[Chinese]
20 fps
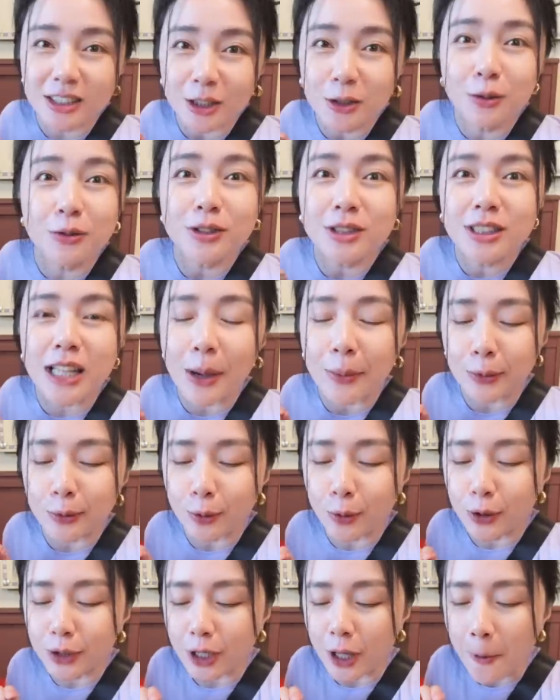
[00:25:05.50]
程度是差不
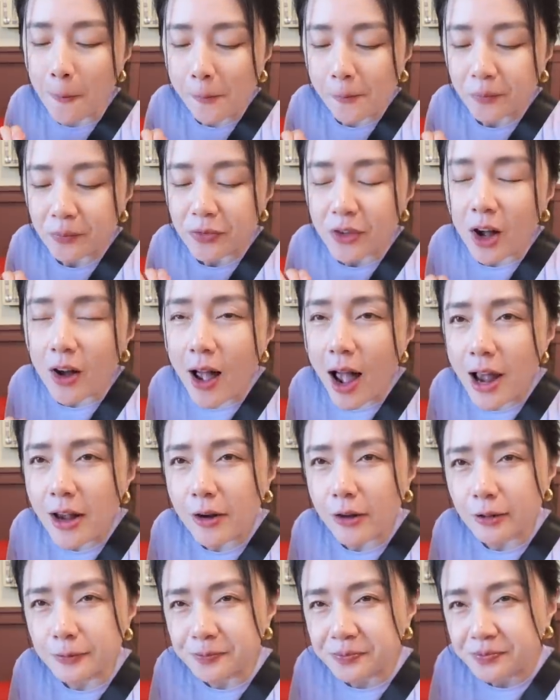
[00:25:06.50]
多的。然后它
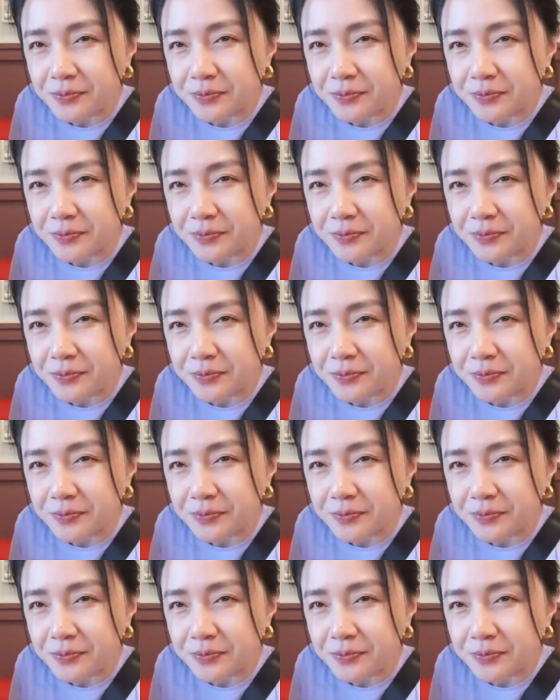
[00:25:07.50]
有